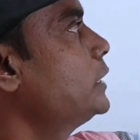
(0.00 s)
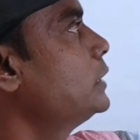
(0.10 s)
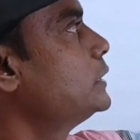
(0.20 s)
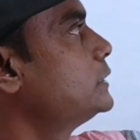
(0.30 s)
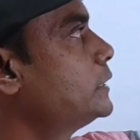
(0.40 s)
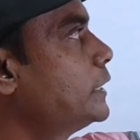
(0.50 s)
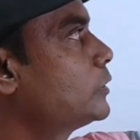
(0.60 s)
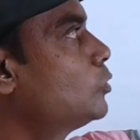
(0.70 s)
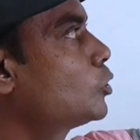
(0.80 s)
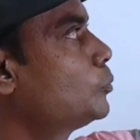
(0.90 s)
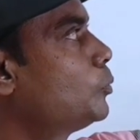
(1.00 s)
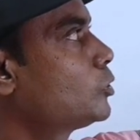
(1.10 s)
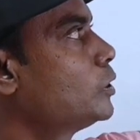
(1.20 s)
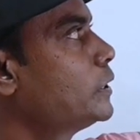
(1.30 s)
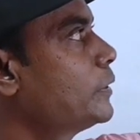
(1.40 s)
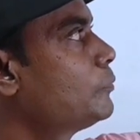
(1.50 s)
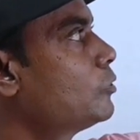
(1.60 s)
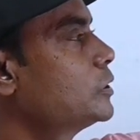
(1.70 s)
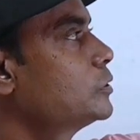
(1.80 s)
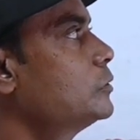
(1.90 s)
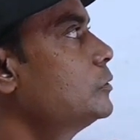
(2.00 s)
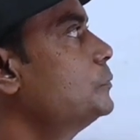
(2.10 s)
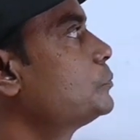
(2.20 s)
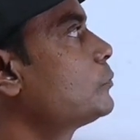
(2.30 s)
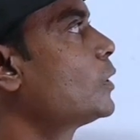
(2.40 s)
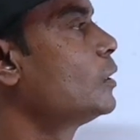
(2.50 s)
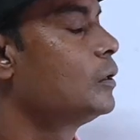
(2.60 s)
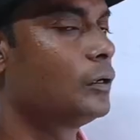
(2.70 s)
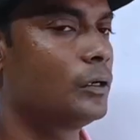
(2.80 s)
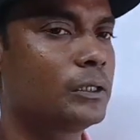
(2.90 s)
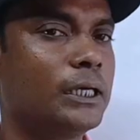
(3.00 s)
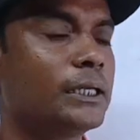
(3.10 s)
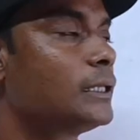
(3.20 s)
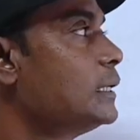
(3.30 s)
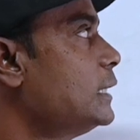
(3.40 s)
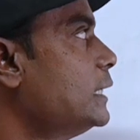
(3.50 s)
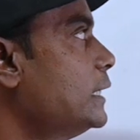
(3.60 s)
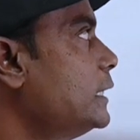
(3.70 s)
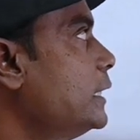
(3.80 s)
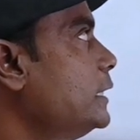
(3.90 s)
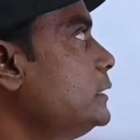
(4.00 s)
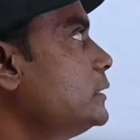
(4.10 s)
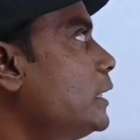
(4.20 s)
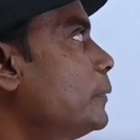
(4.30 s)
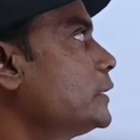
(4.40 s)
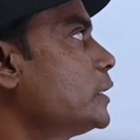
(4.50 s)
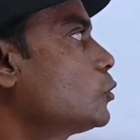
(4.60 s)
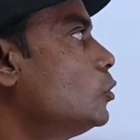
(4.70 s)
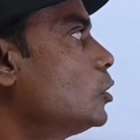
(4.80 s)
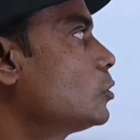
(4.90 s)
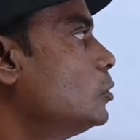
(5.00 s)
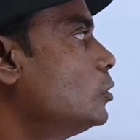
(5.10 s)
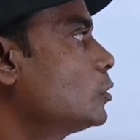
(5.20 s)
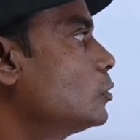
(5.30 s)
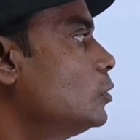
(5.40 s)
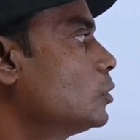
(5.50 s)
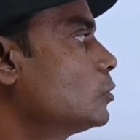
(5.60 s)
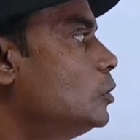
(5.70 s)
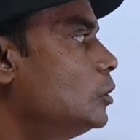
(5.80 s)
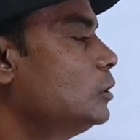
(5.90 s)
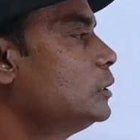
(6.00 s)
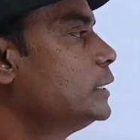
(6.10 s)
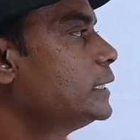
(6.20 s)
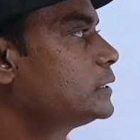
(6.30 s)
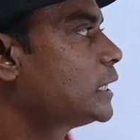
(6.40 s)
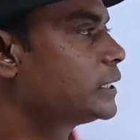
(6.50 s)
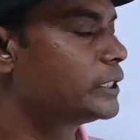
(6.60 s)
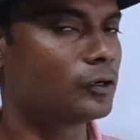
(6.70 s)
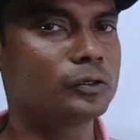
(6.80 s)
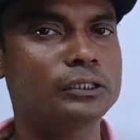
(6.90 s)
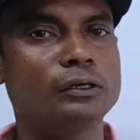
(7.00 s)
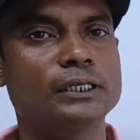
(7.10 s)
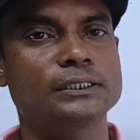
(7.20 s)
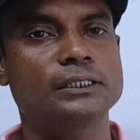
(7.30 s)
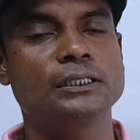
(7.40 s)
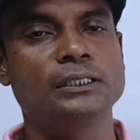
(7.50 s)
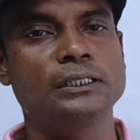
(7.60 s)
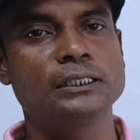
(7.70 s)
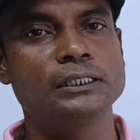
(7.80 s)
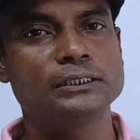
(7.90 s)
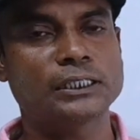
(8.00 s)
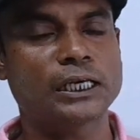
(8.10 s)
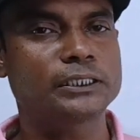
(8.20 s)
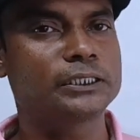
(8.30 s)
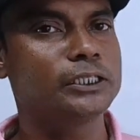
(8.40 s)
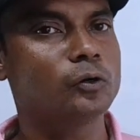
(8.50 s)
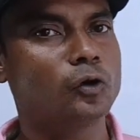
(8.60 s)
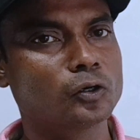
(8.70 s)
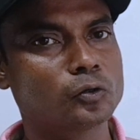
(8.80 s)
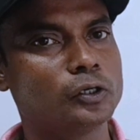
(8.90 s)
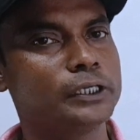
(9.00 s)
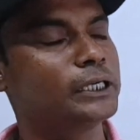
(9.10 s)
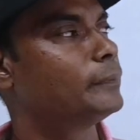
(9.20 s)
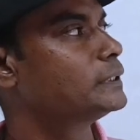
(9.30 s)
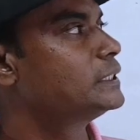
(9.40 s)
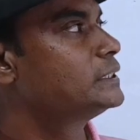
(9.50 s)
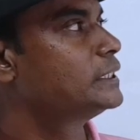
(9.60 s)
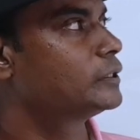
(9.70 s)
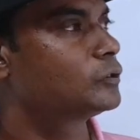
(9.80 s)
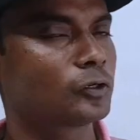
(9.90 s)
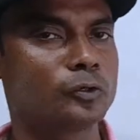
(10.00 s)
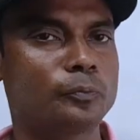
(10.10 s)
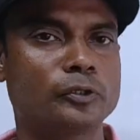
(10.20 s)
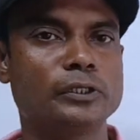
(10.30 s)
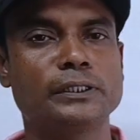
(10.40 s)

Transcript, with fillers: সেট গঠন পদ্ধতিতে প্রকাশ করো অর্থাৎ এই যে আমাদের ক খ গ ঘ এই চারটি অঙ্ক দেওয়া আছে চারটি অঙ্কই আমাদের সেট গঠন পদ্ধতিতে